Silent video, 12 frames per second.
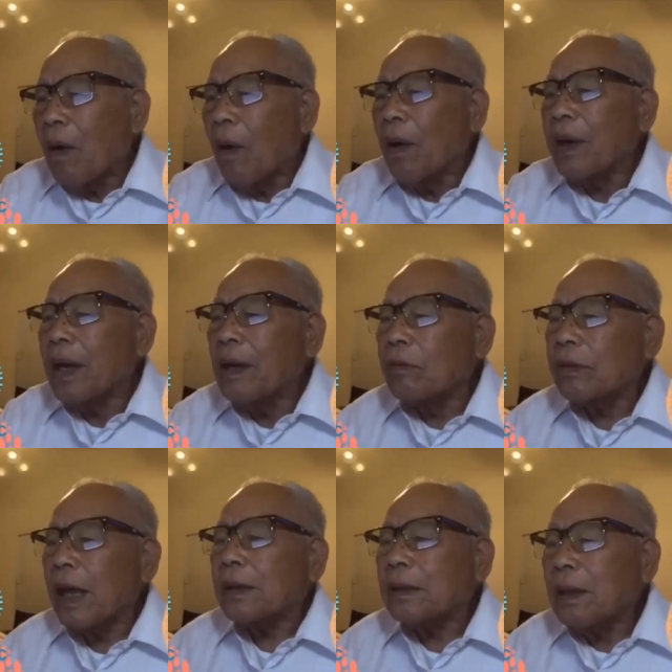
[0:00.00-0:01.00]
Hội nghị lục
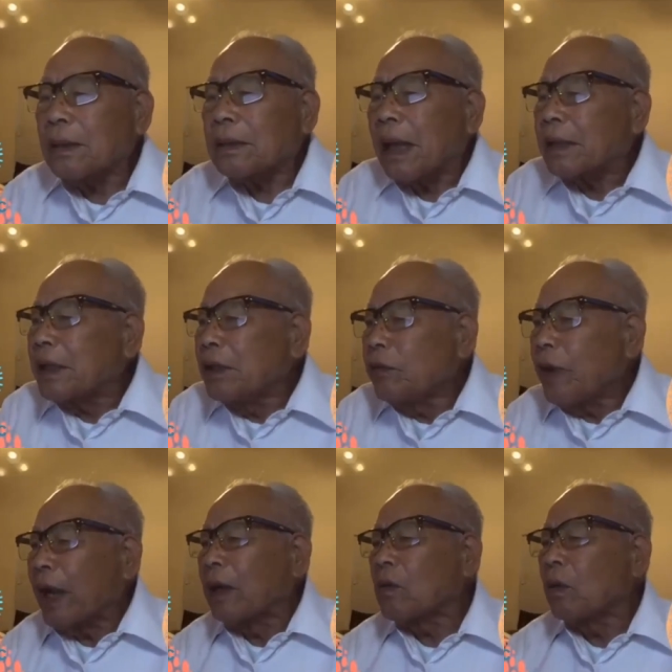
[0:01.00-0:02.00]
địa tức là chính
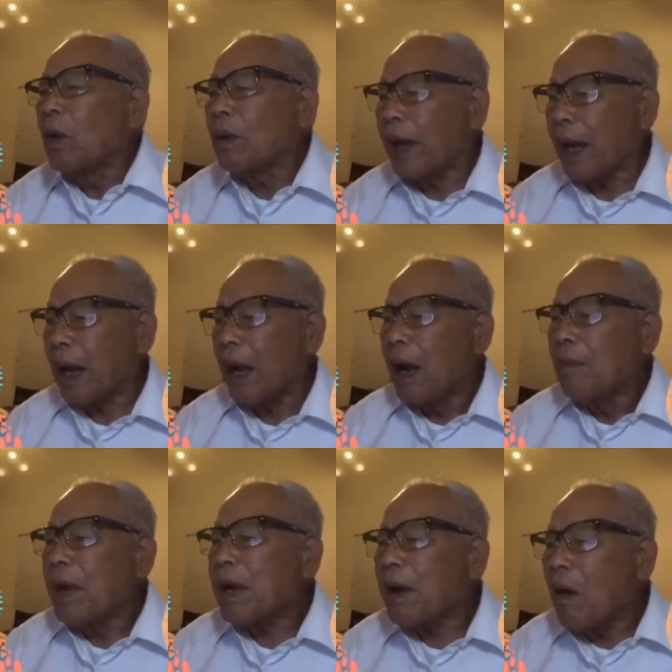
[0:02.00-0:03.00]
quyền của thuộc địa
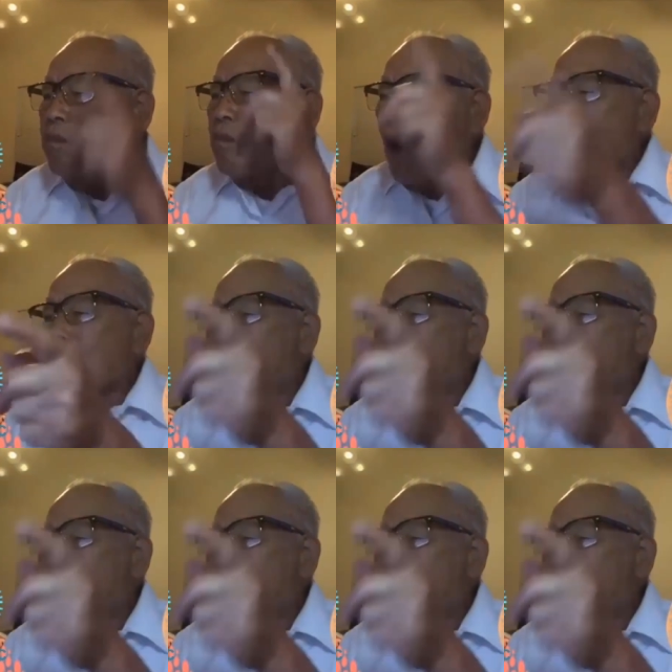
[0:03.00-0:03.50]
mới công bố